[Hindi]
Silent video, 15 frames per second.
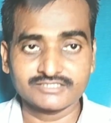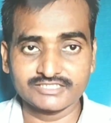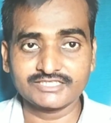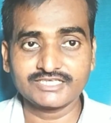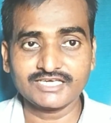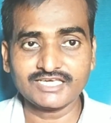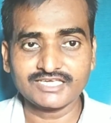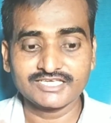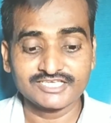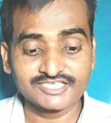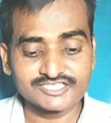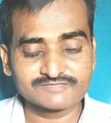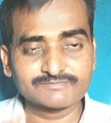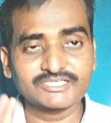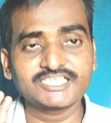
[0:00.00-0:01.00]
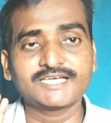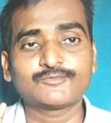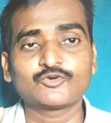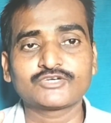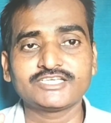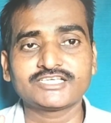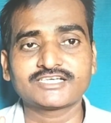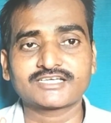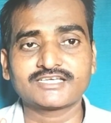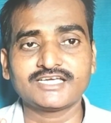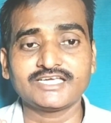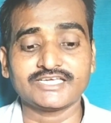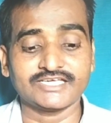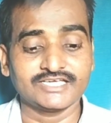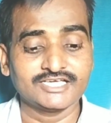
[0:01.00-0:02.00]
ठीक है इस पर ही आपको क्लिक
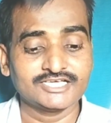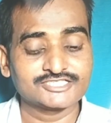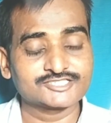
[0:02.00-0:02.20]
करना है